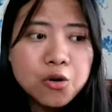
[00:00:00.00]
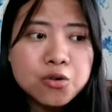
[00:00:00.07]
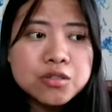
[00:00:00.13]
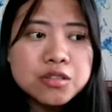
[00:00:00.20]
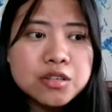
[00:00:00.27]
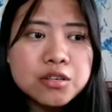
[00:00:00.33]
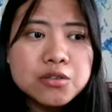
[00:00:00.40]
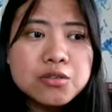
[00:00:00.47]

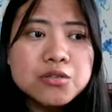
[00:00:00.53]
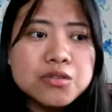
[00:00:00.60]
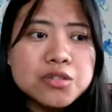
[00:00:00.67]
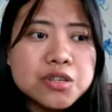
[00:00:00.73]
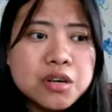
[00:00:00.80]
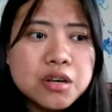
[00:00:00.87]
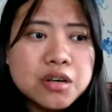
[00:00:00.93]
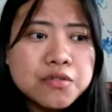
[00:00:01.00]
उन
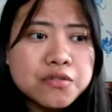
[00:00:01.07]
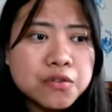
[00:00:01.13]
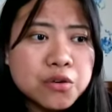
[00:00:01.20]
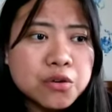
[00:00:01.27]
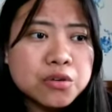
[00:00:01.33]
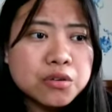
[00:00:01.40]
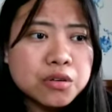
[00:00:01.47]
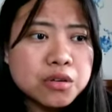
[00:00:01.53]
दिनों
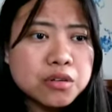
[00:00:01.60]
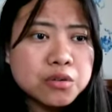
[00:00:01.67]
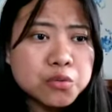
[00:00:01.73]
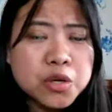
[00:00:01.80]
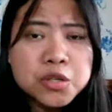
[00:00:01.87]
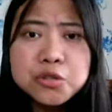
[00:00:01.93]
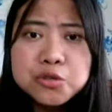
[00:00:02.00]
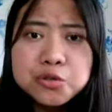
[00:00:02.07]
फॉर
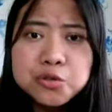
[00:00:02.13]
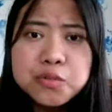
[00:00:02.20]
वन टू